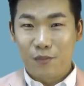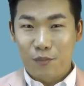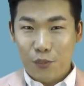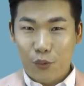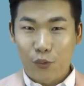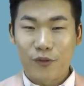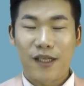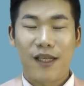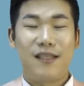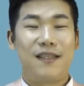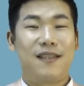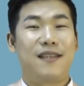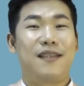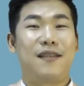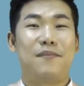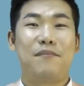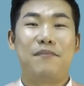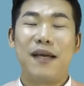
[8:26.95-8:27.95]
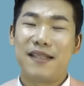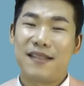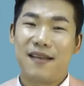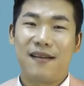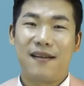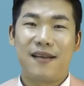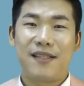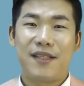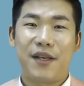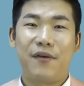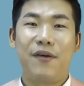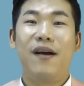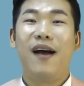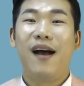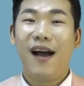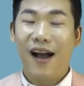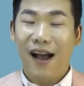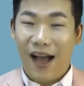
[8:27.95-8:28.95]
부동산 마찬가지예요.
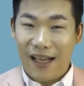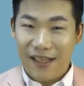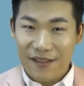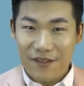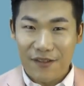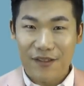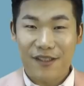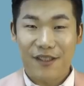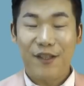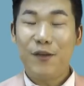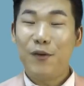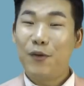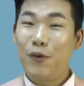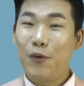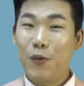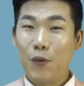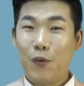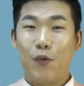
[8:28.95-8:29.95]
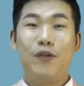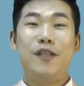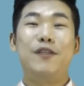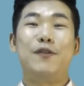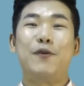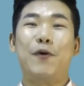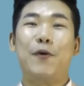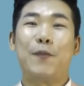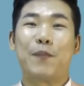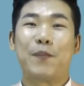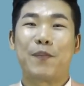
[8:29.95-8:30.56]
아는 것이 돈이죠.